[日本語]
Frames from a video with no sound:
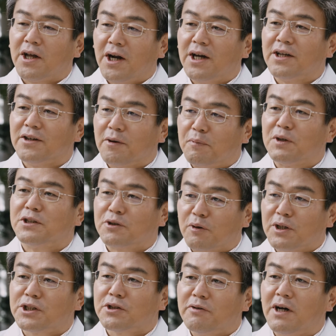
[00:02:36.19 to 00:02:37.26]
えらいやっぱり
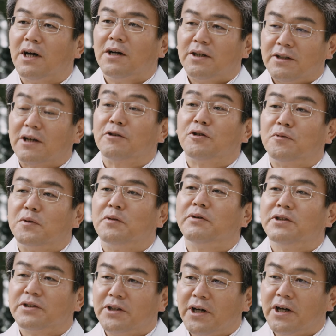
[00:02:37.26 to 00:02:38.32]
忙しくはなると思い
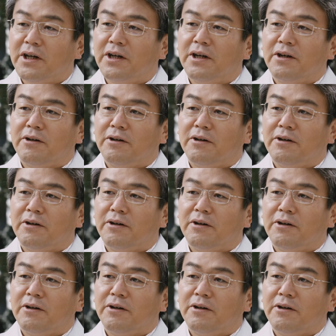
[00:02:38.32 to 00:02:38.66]
ますね。